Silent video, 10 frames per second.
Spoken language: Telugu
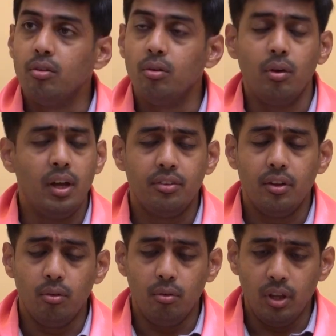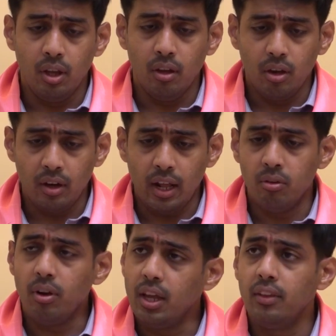సో అసలు ఇంకా
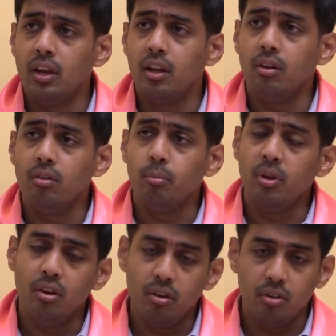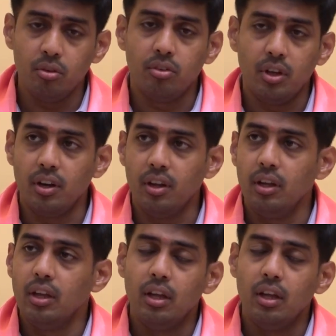రానున్న ఐదేళ్లలో మీరే చూస్తారన్న